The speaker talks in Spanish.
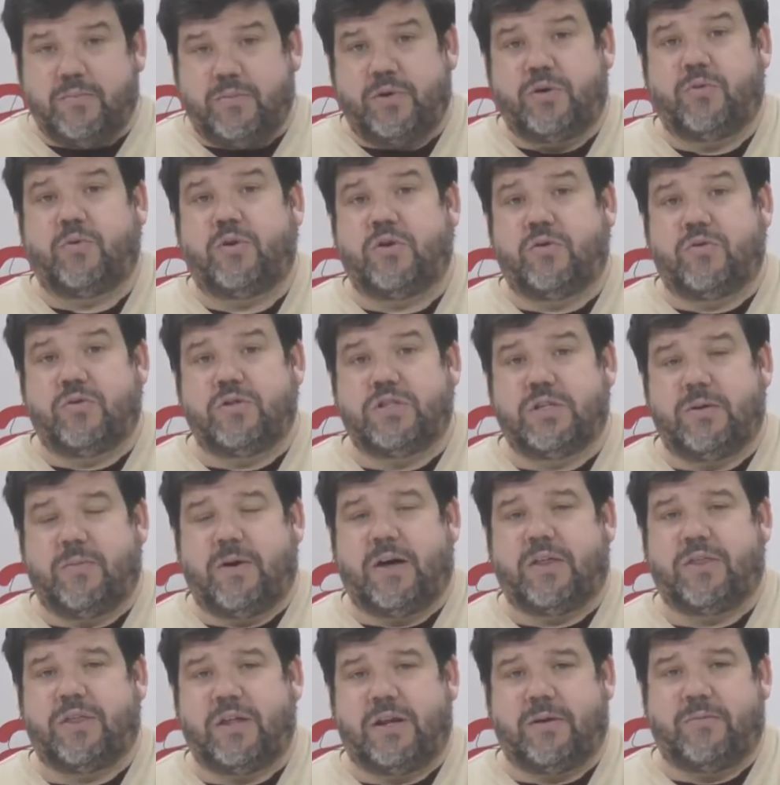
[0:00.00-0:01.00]
pero bueno, se
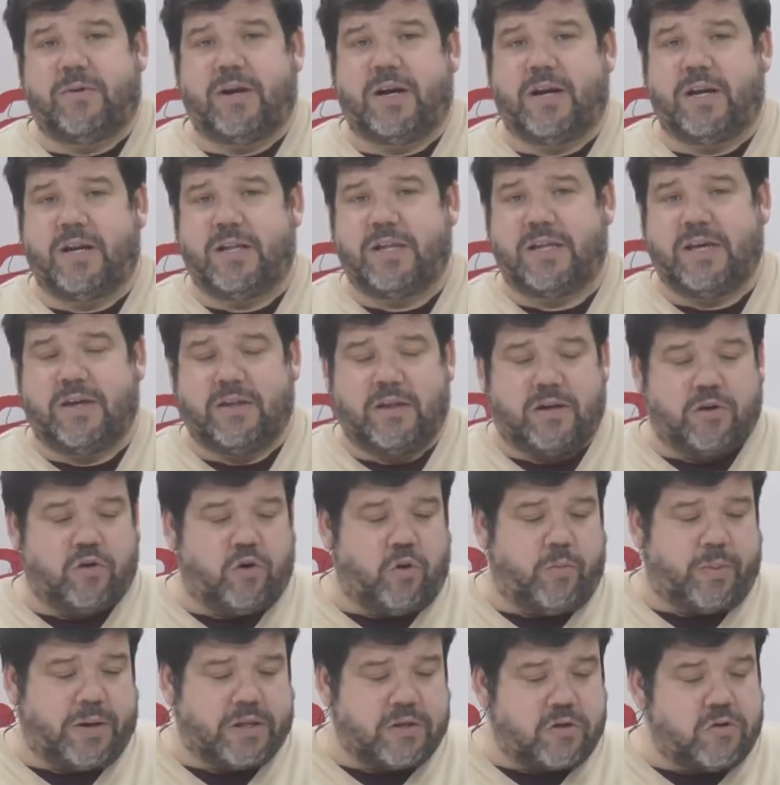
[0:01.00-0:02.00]
va a celebrar el Día del
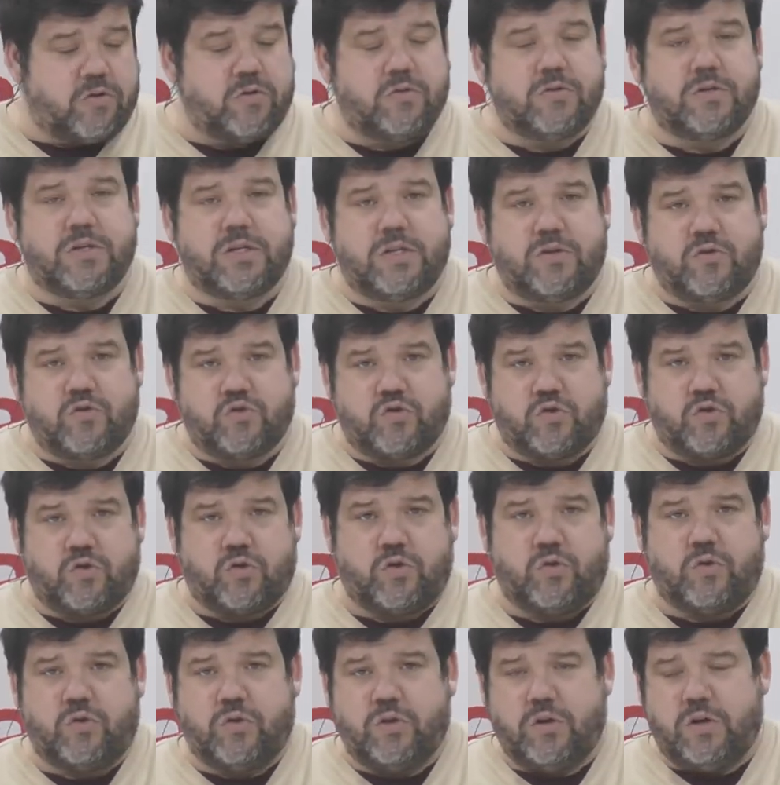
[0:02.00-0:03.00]
Copatrón y
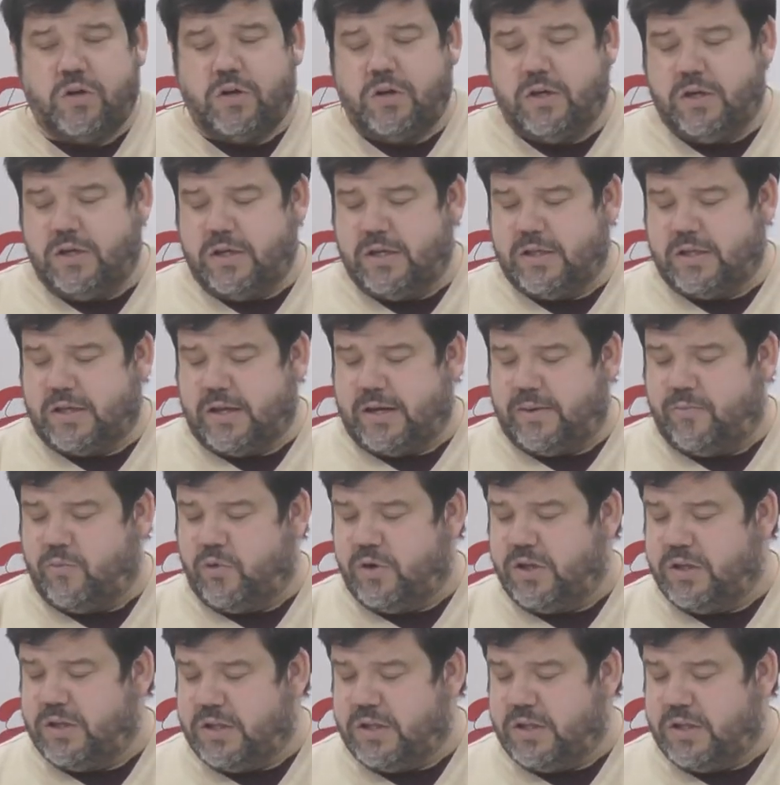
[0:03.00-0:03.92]
nosotros estaremos en